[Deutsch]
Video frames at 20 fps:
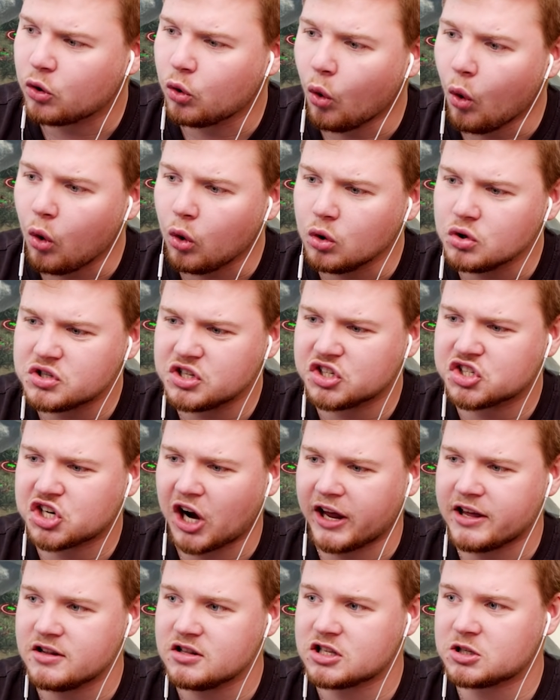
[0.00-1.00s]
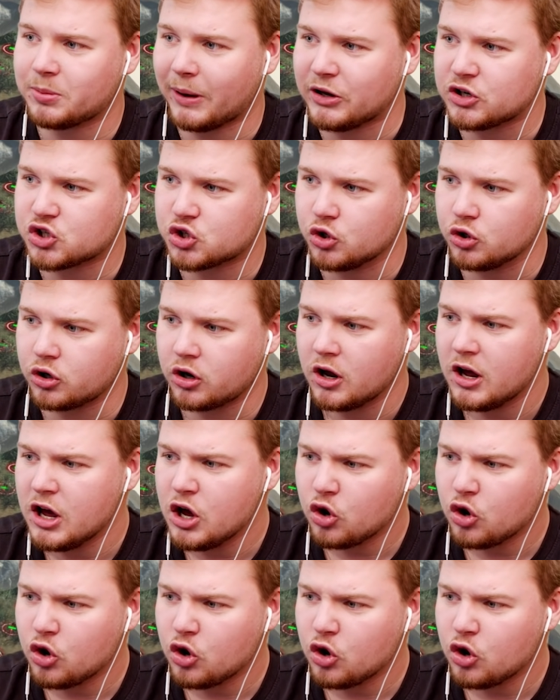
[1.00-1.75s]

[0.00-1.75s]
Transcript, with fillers: Goro the Giant, zwei Stück.